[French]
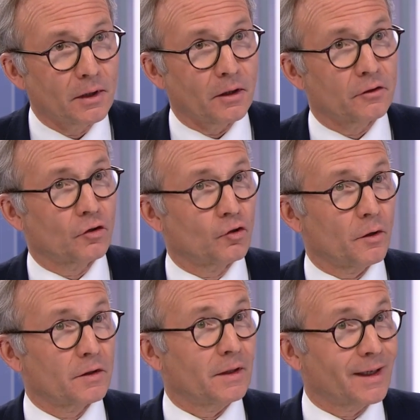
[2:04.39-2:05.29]
Alors ça, je
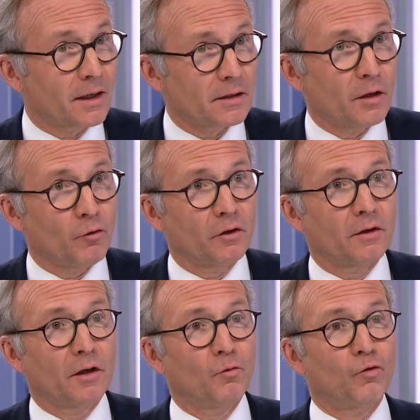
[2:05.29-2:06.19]
pense que c'est très
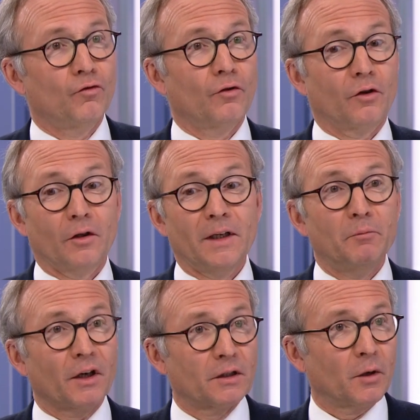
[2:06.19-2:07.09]
important pour euh, les
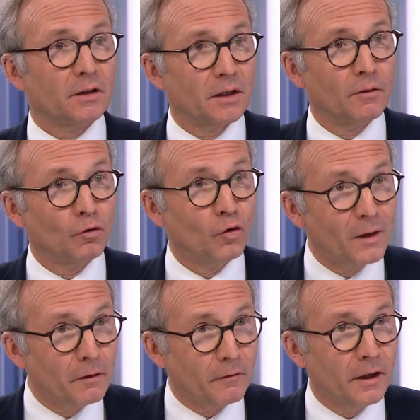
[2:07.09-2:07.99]
perspectives
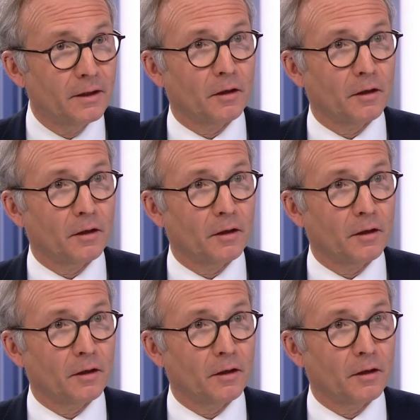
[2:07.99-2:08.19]
2020 en